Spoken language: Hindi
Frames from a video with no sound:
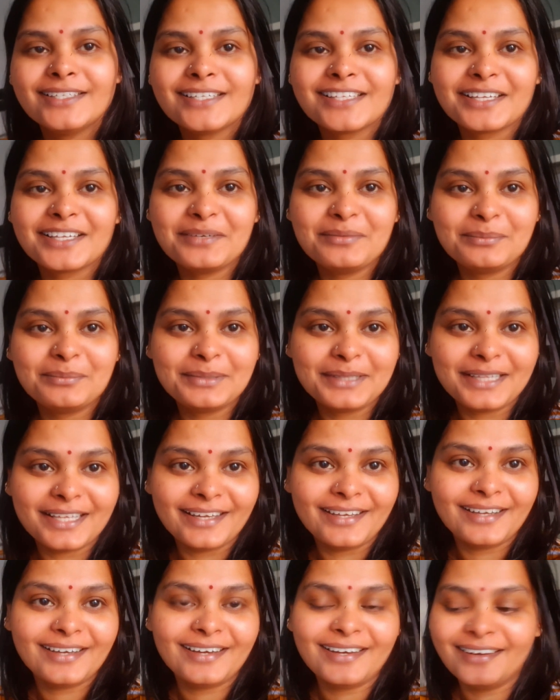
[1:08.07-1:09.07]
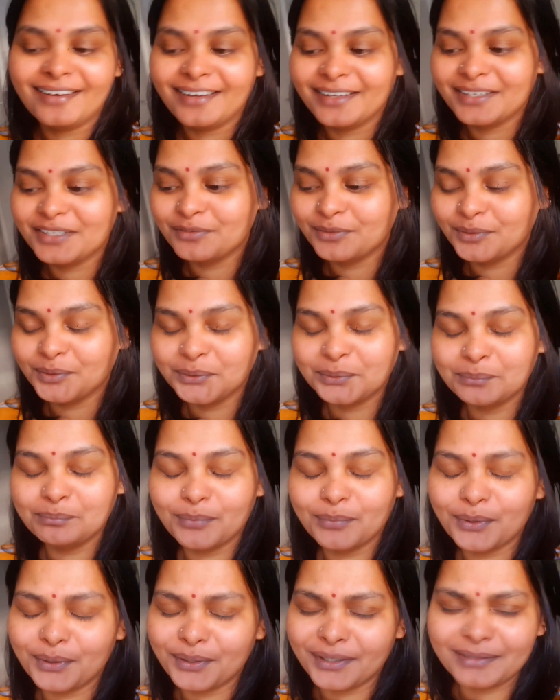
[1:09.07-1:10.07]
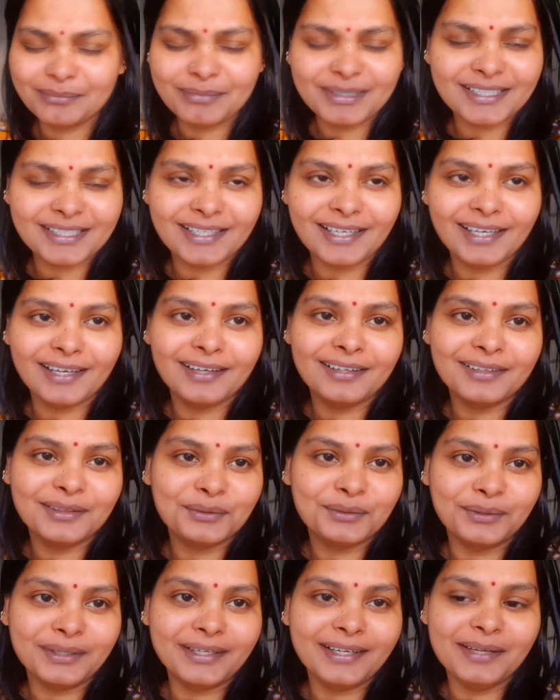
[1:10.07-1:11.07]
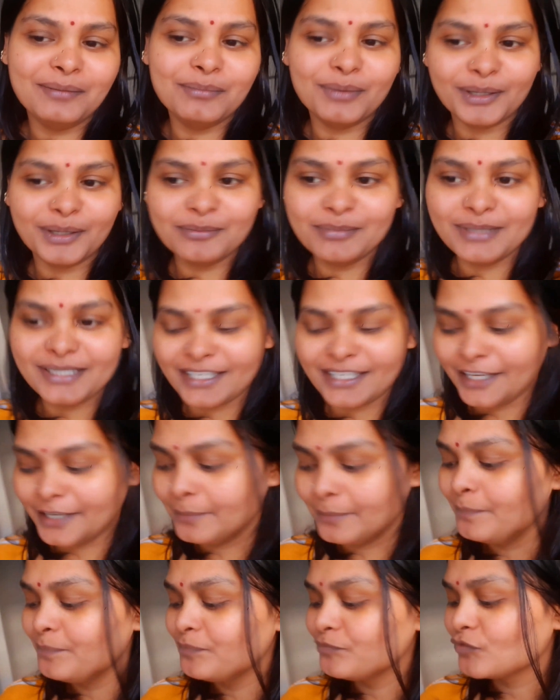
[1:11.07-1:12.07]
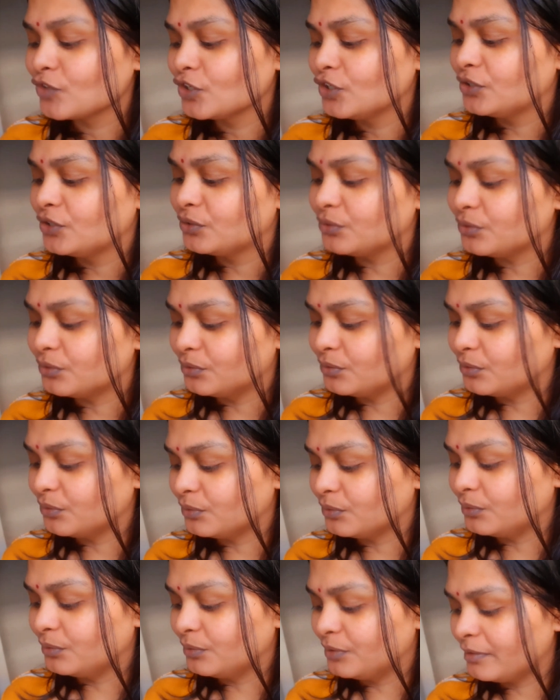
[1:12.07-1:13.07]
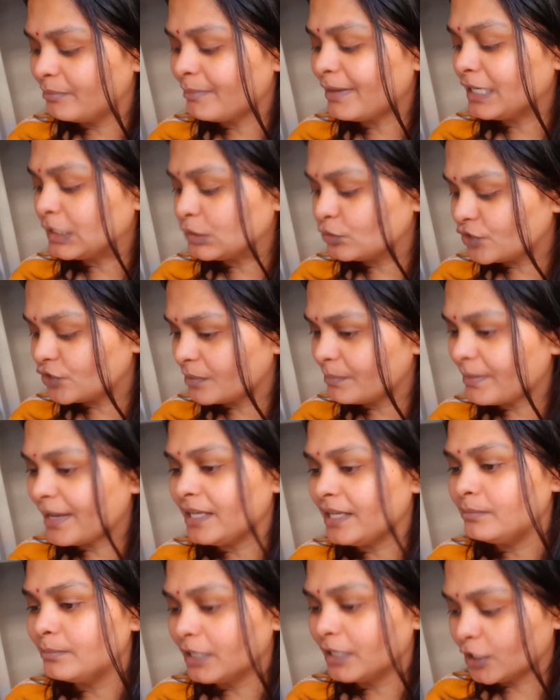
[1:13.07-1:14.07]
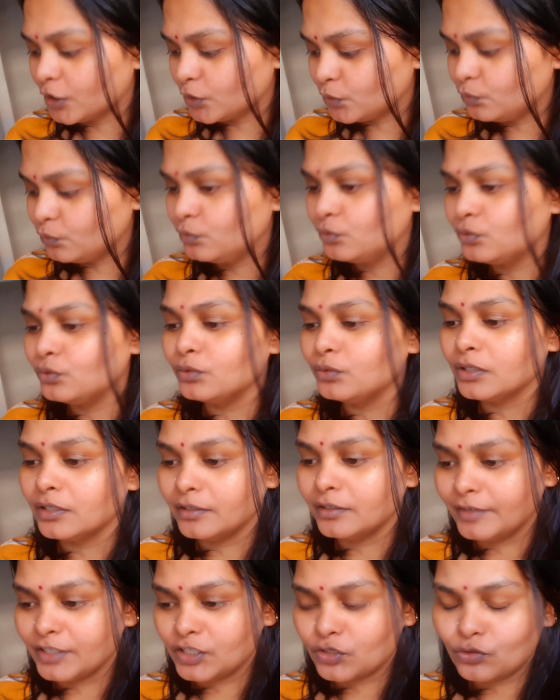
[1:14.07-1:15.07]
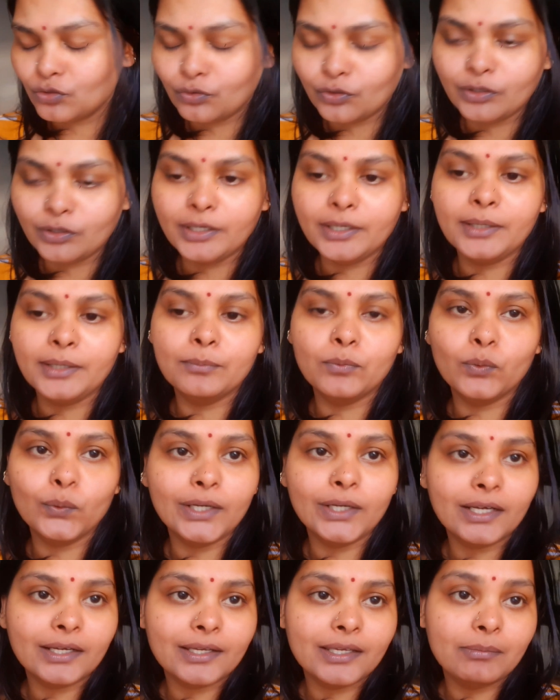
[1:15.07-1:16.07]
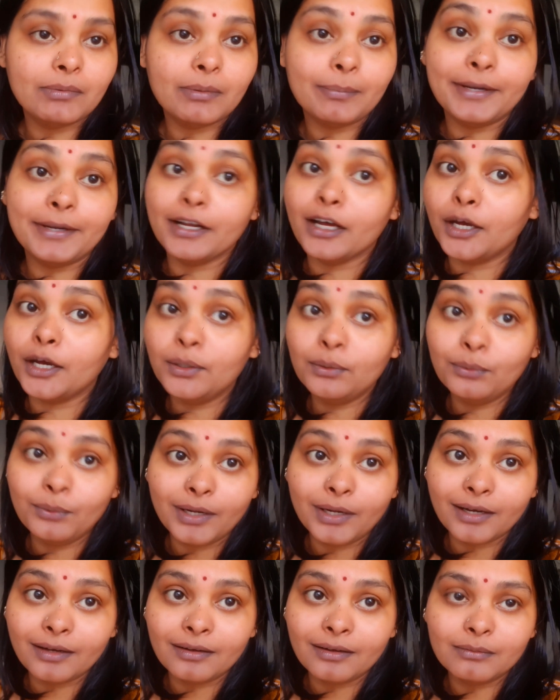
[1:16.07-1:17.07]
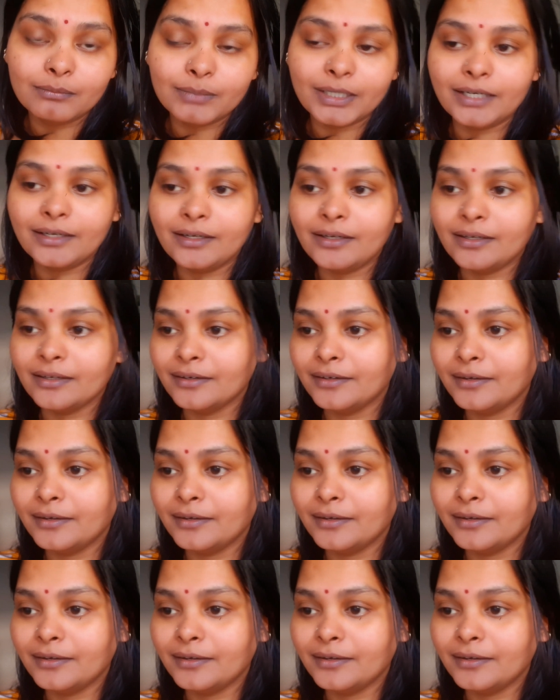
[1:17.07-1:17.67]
जैसे कि मैंने बताया आज वो बहुत बिज़ी हैं थोड़े नहीं बहुत बिज़ी हैं तो मैंने सोचा मैं ही बना दूँ वैसे उन्होंने बोला कि मैं बना लूँगा बट